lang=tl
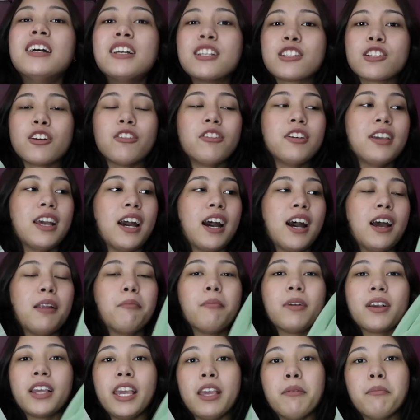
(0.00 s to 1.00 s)
So,
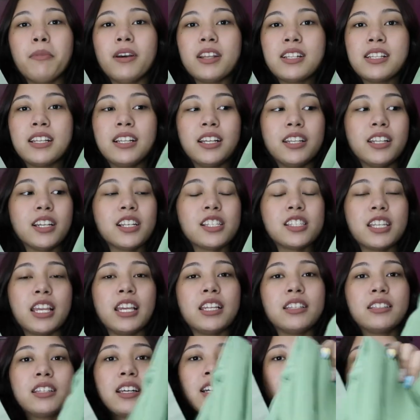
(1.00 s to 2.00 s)
yan. Magkaiba sila ng
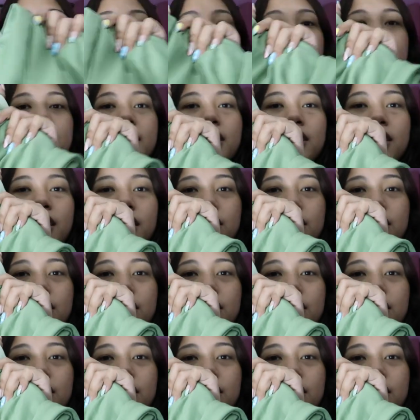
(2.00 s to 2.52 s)
shade ng green.